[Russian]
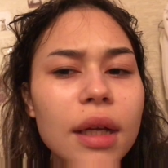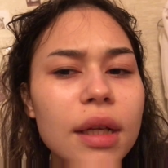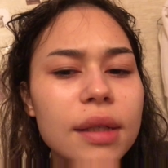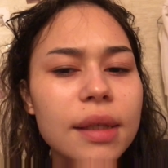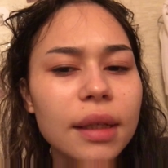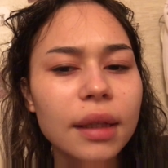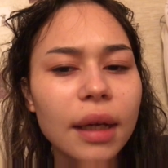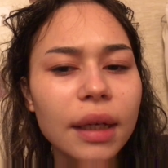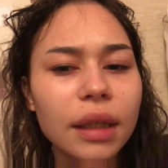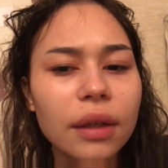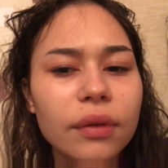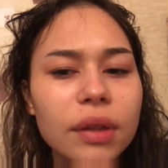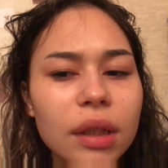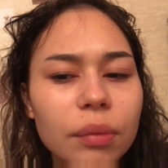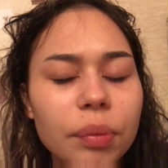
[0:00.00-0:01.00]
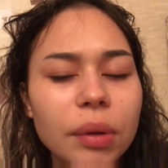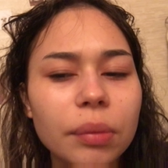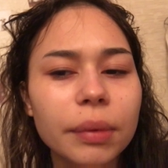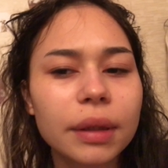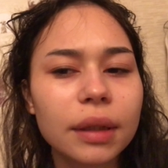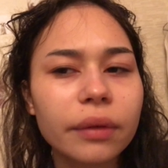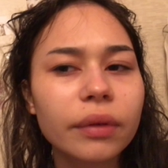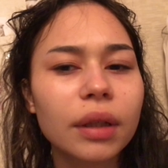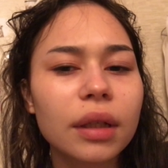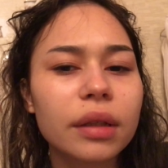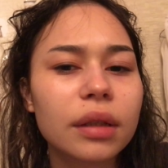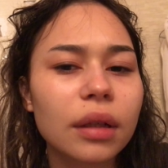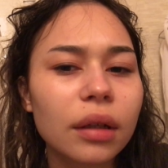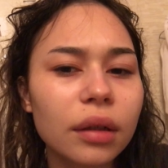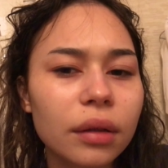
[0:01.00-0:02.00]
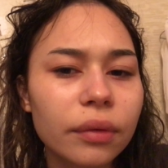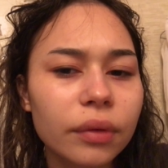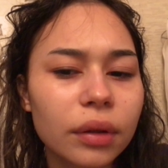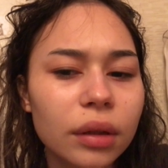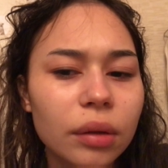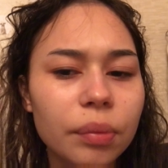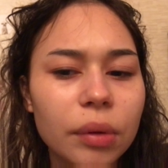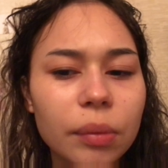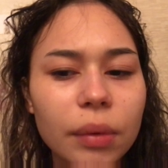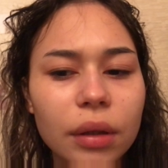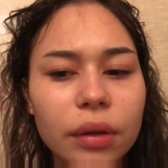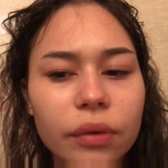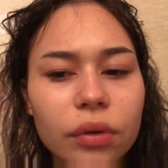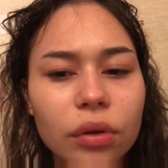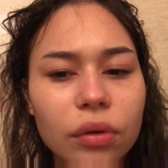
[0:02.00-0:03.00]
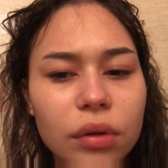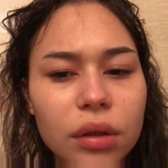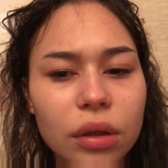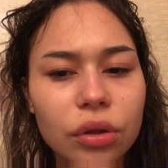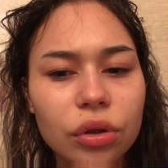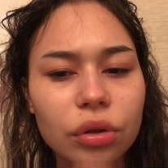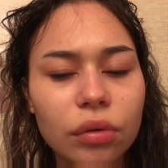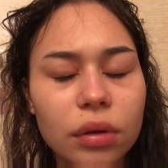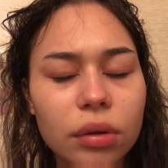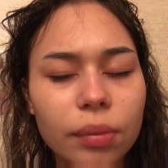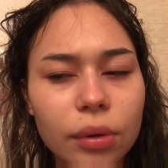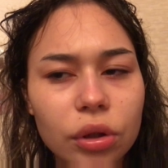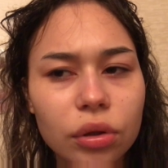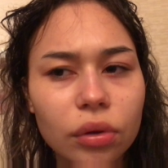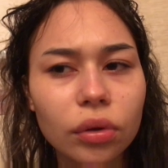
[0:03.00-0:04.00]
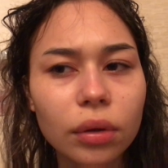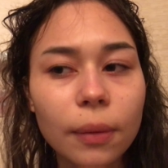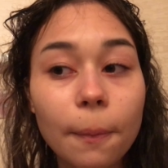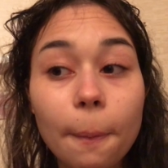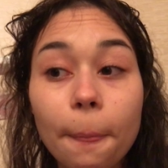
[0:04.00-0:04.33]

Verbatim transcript: задания все примитивные, одинаковые, ты примерно все равно знаешь, что тебя ждет.